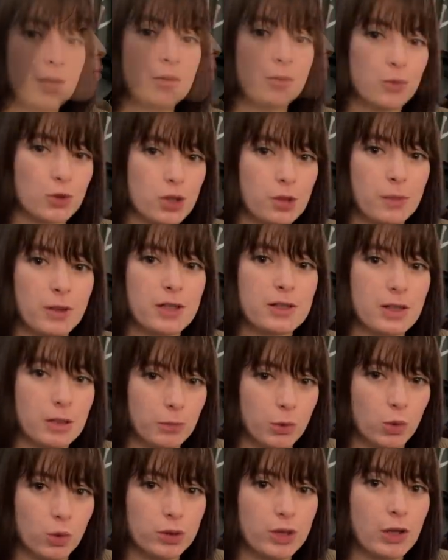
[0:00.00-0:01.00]
もし皆さん
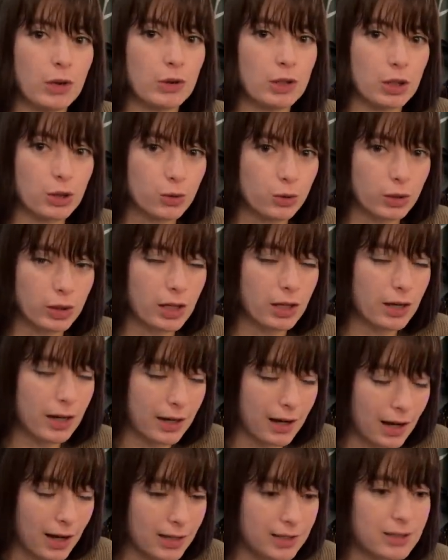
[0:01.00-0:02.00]
も小樽に来る機会
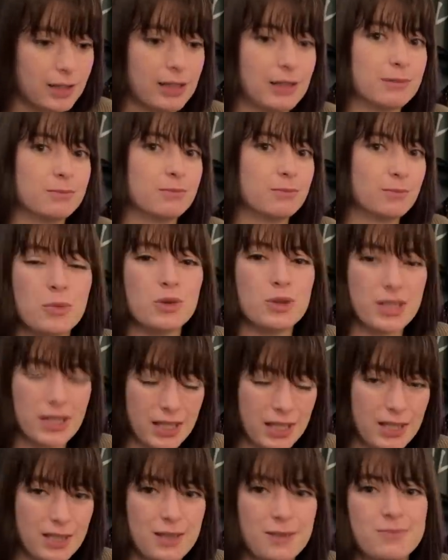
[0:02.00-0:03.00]
があったらぜ
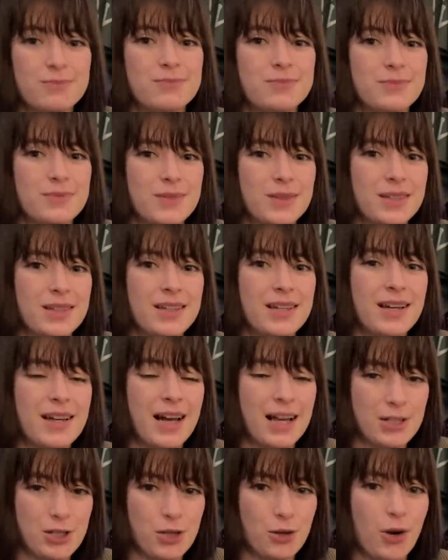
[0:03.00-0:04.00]
ひ
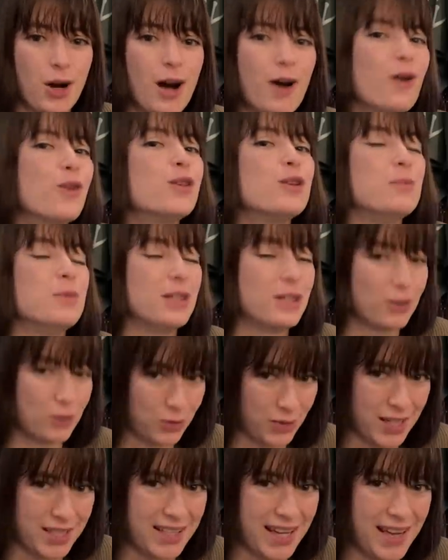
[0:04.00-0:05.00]
足を運んでみてく
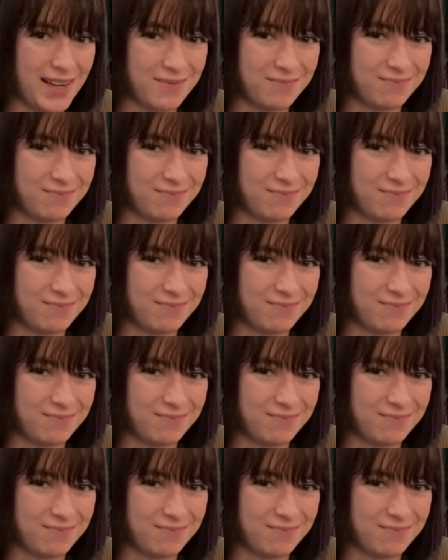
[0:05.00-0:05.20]
ださい